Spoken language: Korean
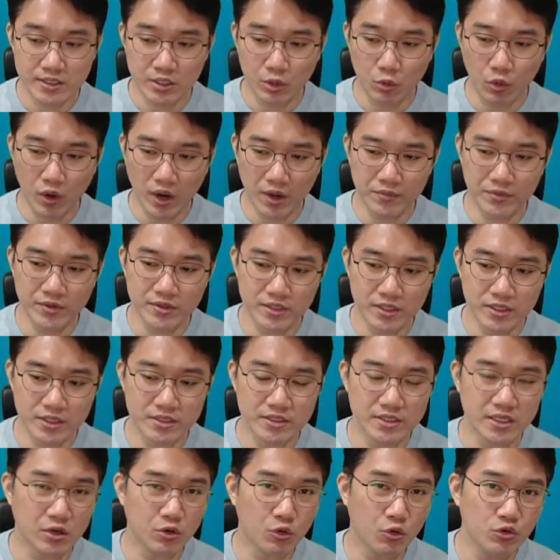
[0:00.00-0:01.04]
이제 화면이
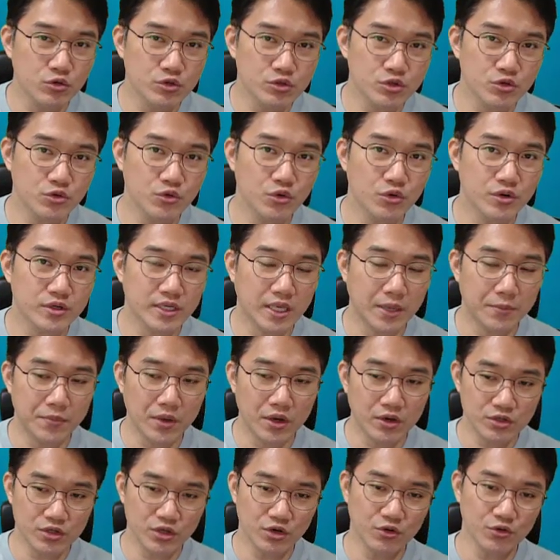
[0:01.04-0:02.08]
이제 콘솔로 이게
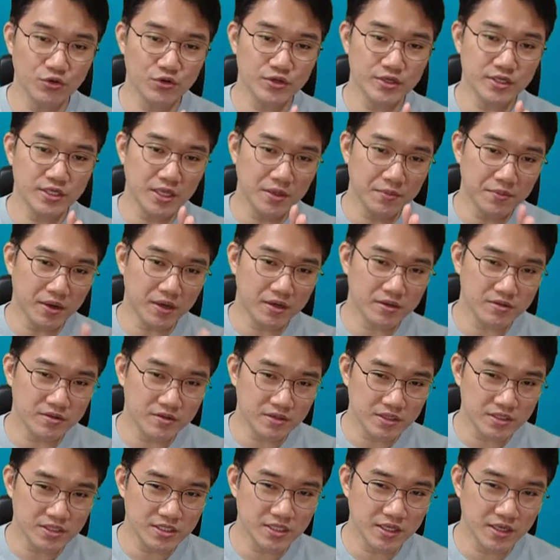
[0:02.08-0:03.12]
명령어로 이게 막
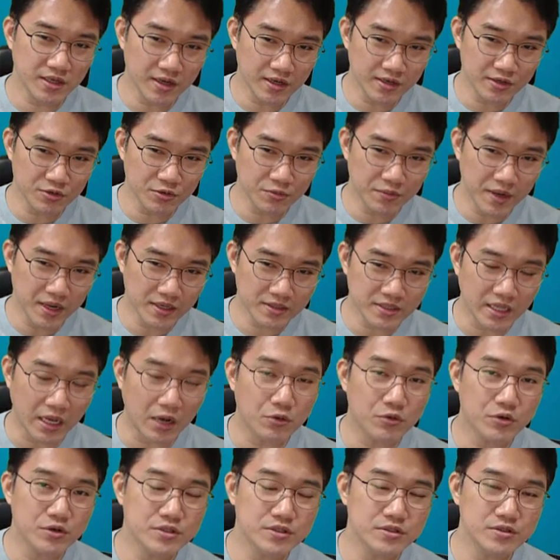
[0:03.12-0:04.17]
이렇게 CLI로 막
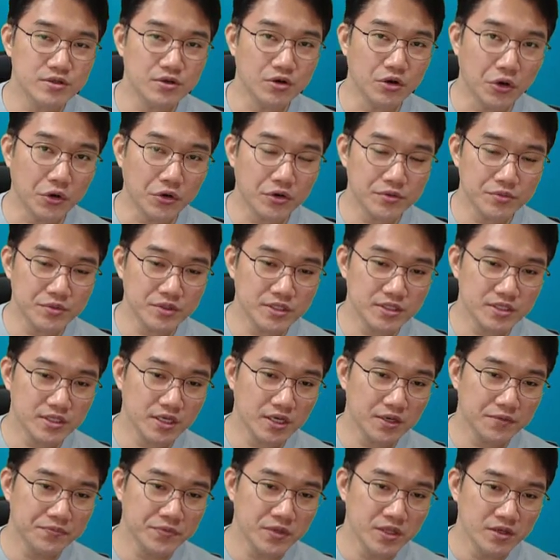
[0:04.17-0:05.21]
나오거든요. 그러면
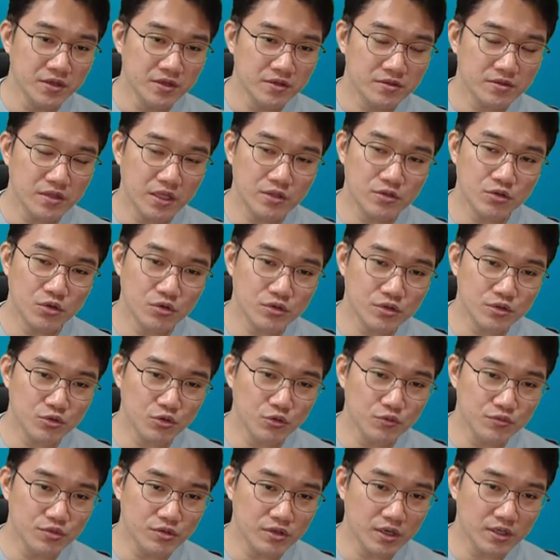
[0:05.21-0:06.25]
이게 네트워크
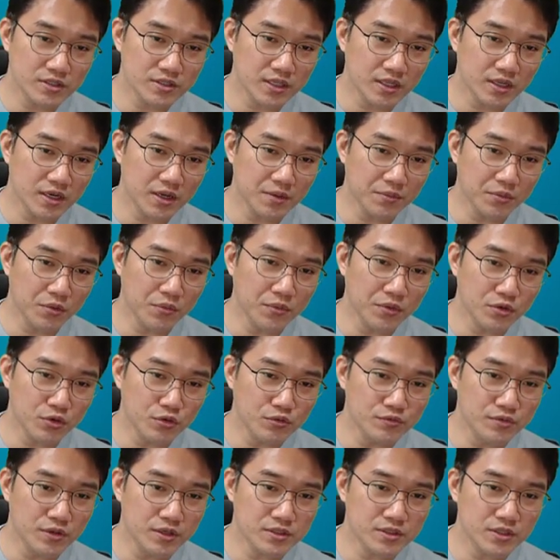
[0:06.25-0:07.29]
공부를 할 때나 뭐뭐
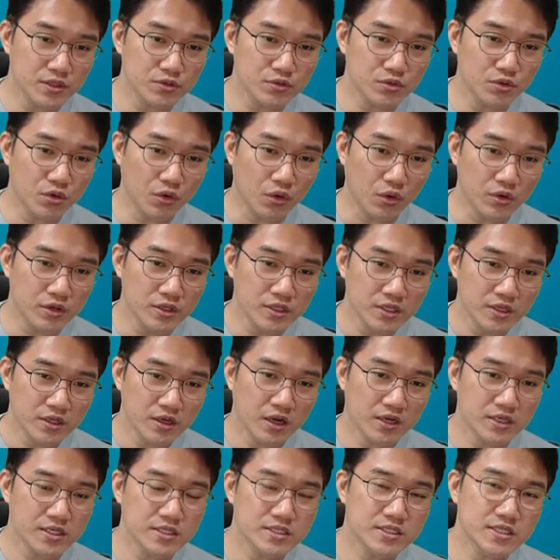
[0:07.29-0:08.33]
공부할 때도
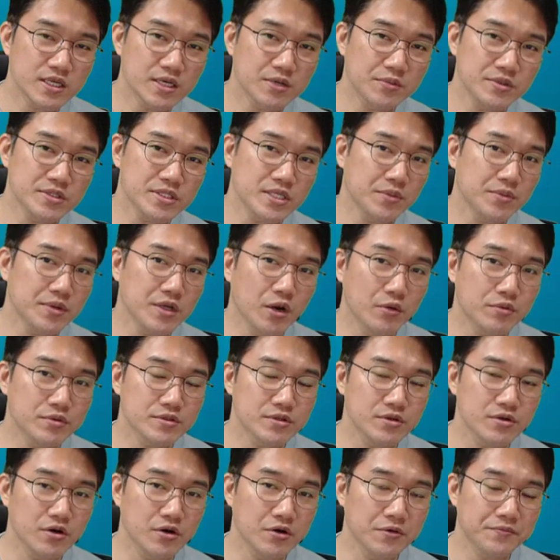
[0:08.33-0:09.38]
아 이게 재미, 재미가
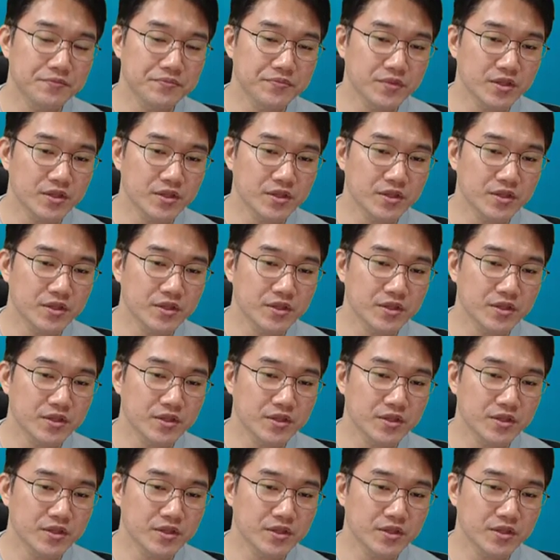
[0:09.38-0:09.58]
없어요.